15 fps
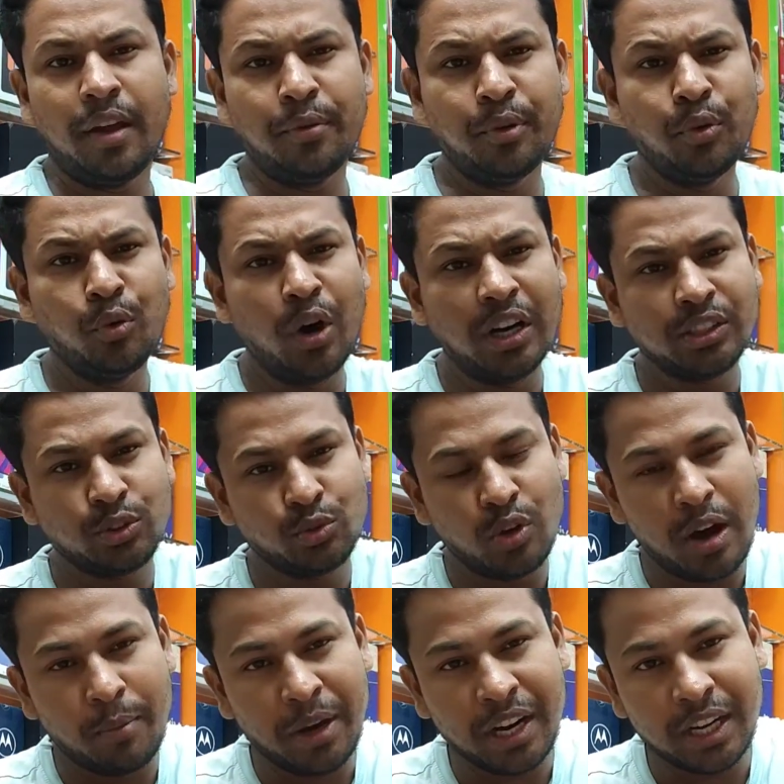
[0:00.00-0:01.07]
হ্যাঁ ভিউয়ার্স তো
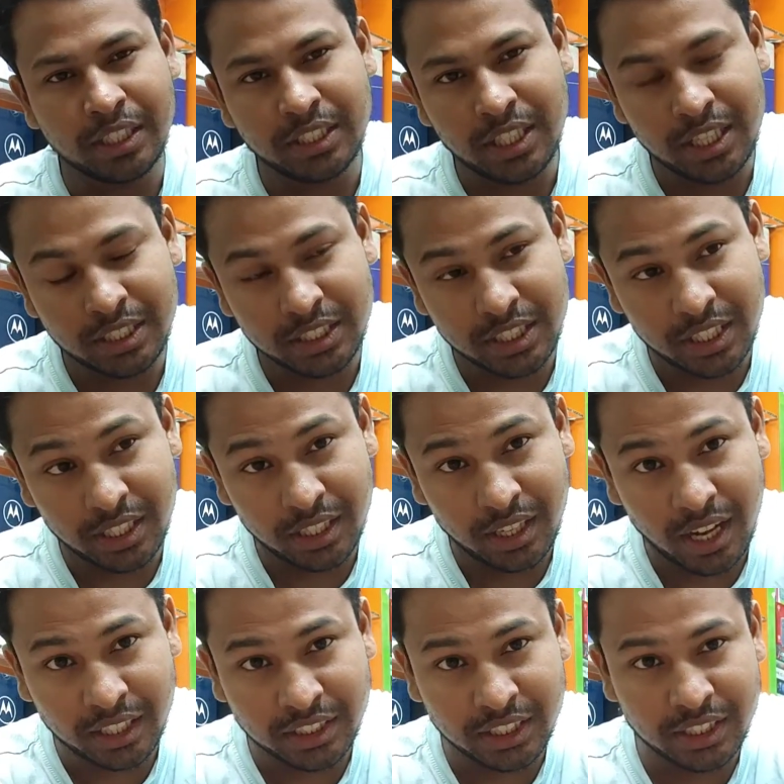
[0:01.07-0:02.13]
আমার কাছে আজকে
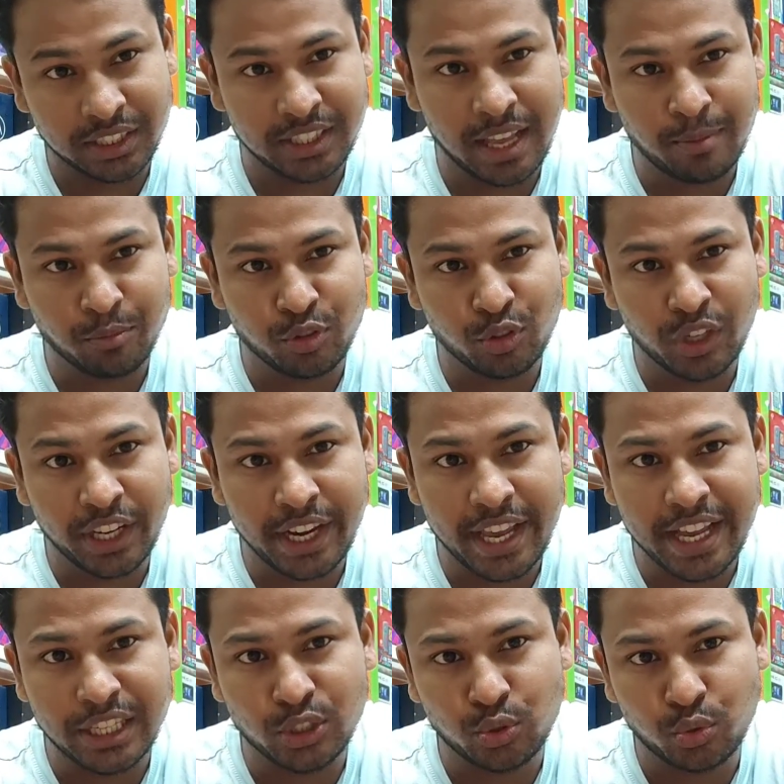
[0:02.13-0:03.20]
আছে স্যামসংয়ের
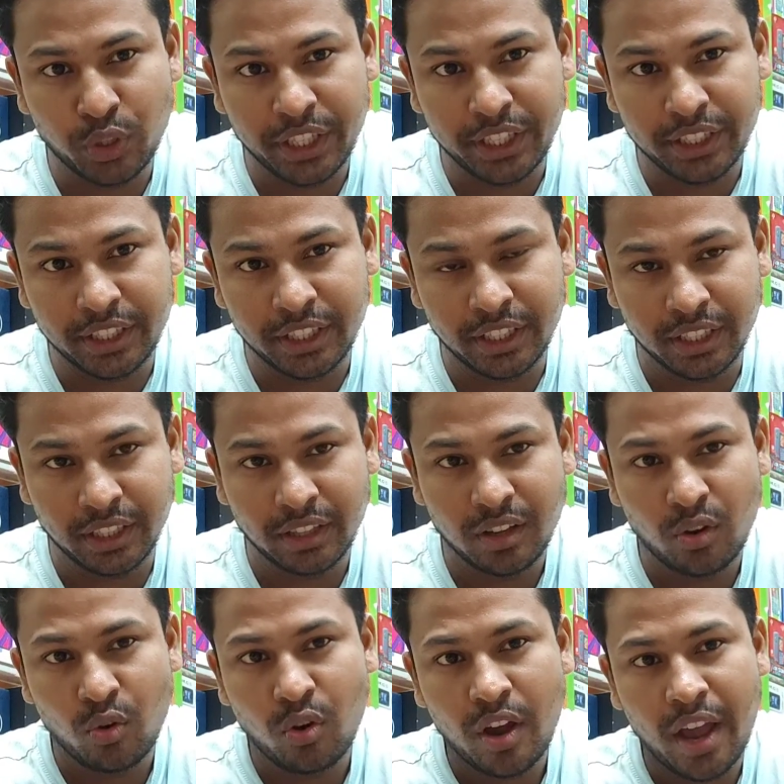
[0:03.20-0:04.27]
এস টোয়েন্টি থ্রি
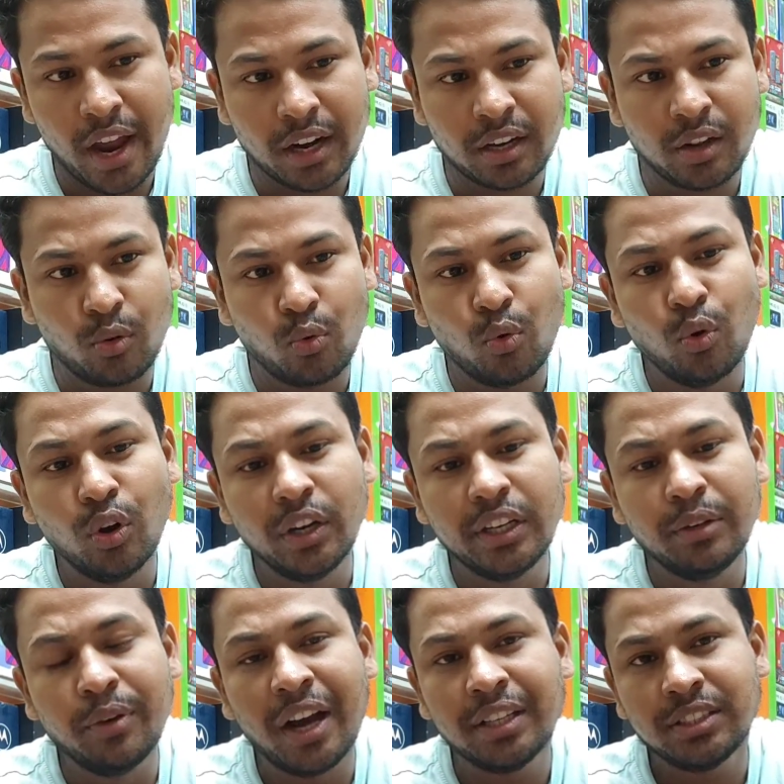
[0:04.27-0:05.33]
একটা ওল্ড
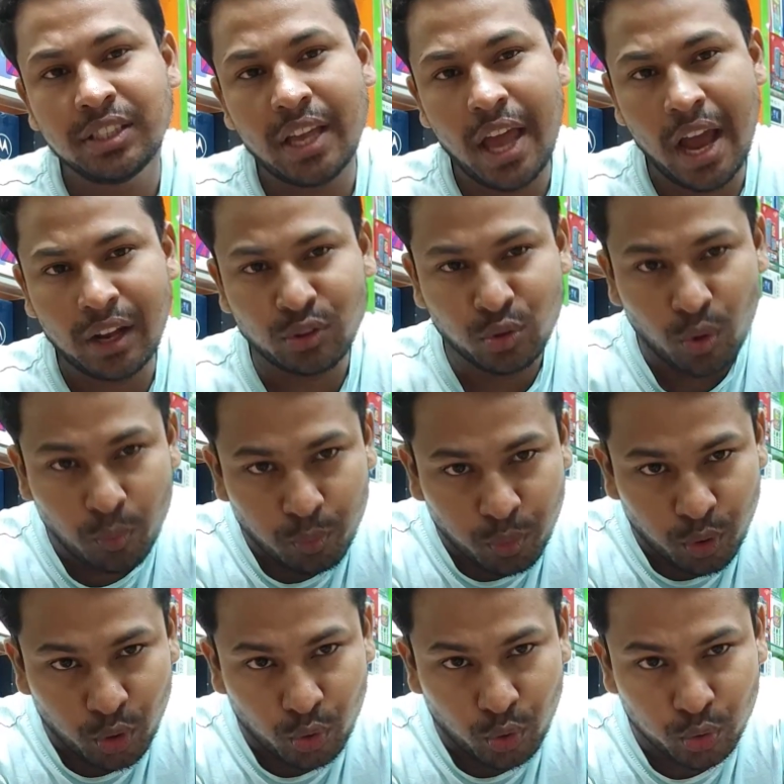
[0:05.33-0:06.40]
ডিভাইস একদম
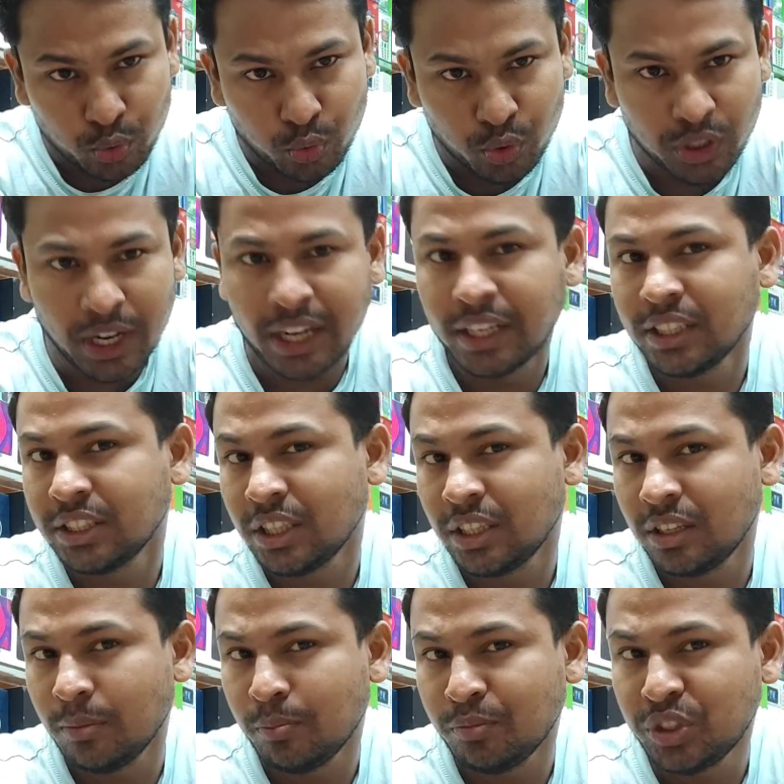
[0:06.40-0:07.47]
পুরো নতুন
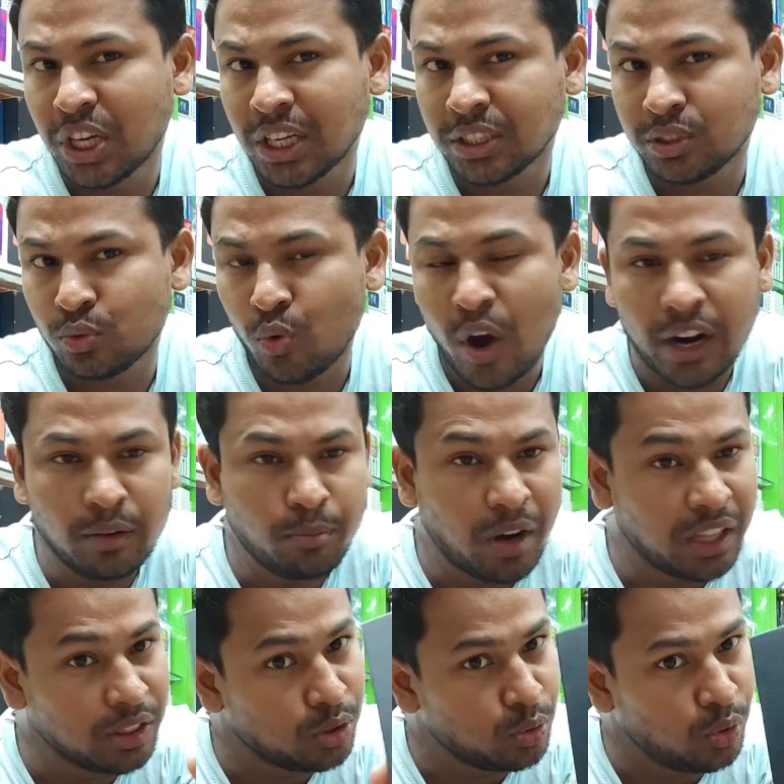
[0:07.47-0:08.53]
কন্ডিশনের জাস্ট ওয়ান
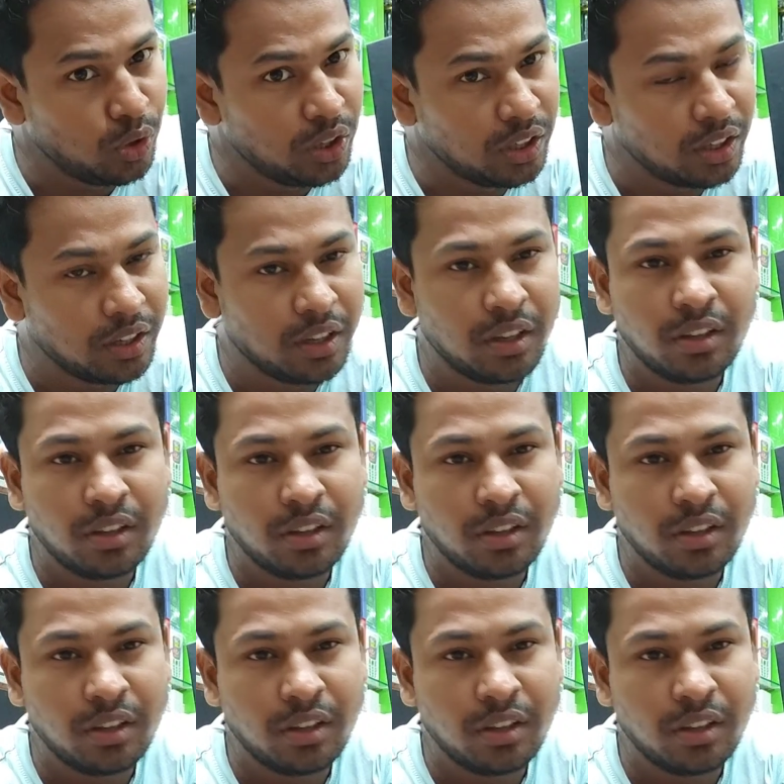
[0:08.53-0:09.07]
মান্থ ওল্ড